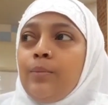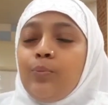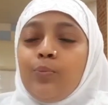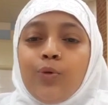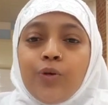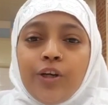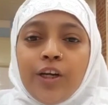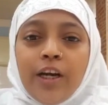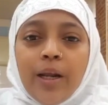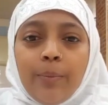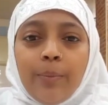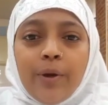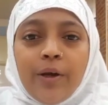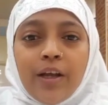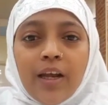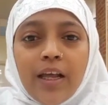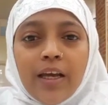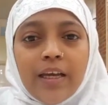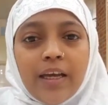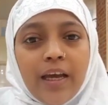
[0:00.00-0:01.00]
పుట్టిన
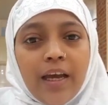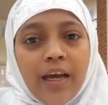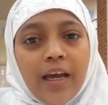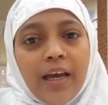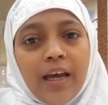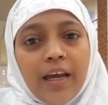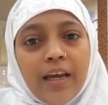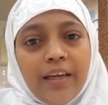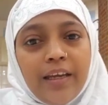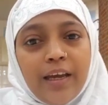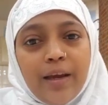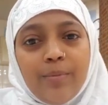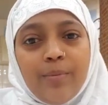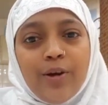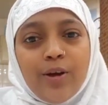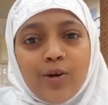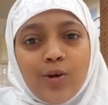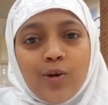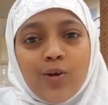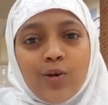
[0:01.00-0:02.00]
బిడ్డలకే ఏమి
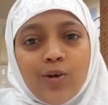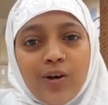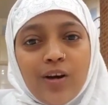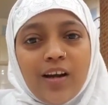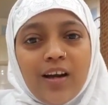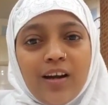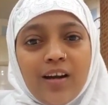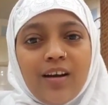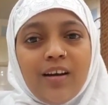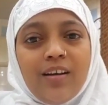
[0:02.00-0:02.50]
ఇవ్వకుండా